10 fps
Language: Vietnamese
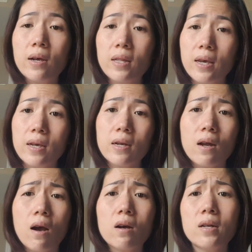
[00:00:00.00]
thì cái
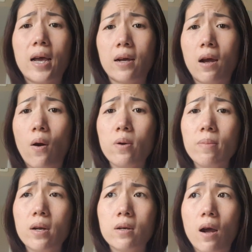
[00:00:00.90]
đó là hỏi
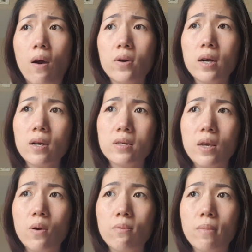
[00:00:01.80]
mình hỏi rất là
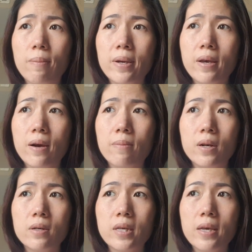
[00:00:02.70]
nhiều mà bây giờ mình chỉ